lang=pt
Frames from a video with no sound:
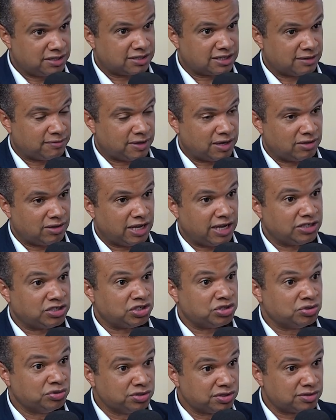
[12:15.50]
de trabalho. É
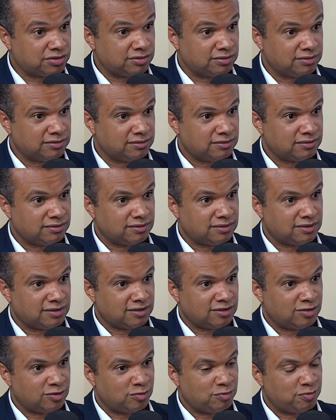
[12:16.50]
justo
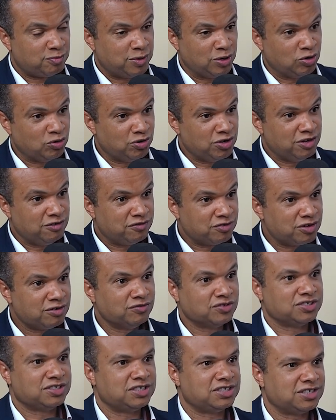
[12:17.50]
pelo nível que
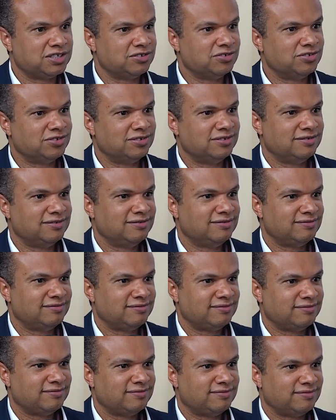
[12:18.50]
você chegou.
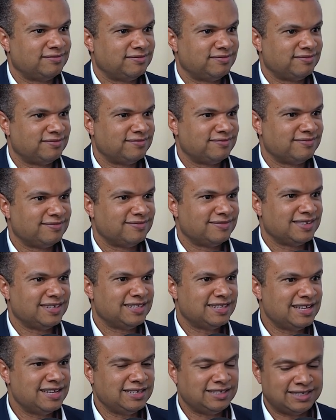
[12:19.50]
Uhum.
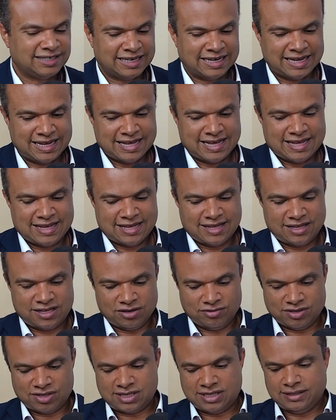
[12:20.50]
Entende?
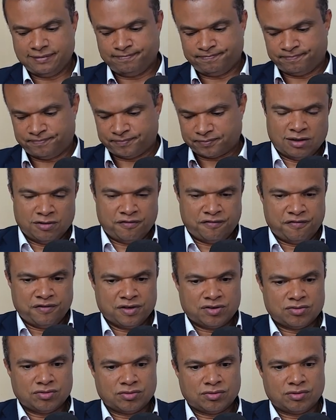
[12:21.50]
Então, assim, eu
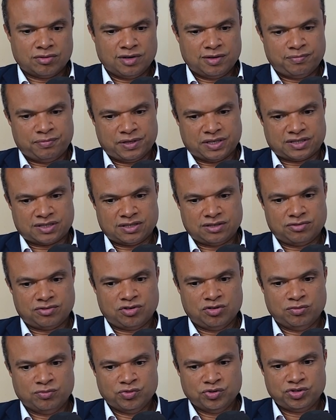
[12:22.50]
fico com a impressão
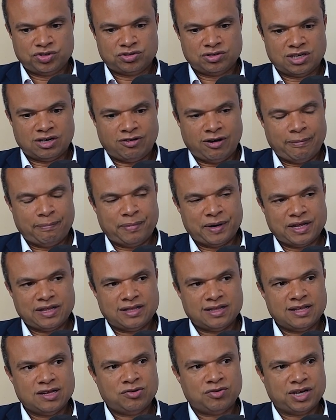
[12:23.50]
que o músico não
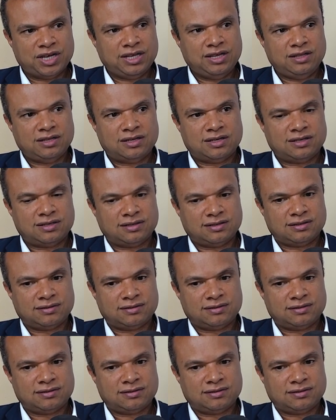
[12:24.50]
aprendeu ainda